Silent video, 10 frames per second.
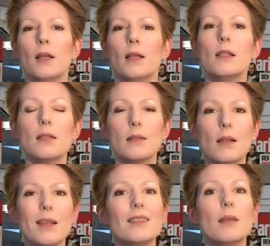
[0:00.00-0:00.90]
Il s'était
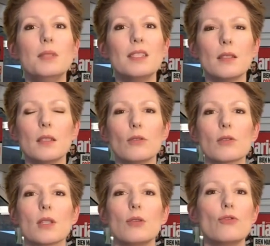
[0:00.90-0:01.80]
lié d'amitié dans
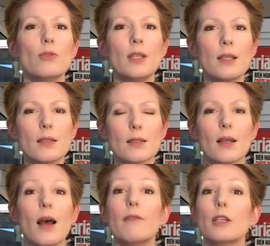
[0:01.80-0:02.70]
sa jeunesse
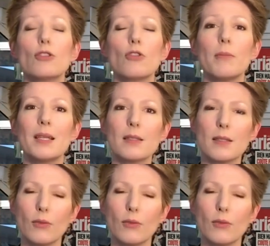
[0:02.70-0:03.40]
avec Jean Massé,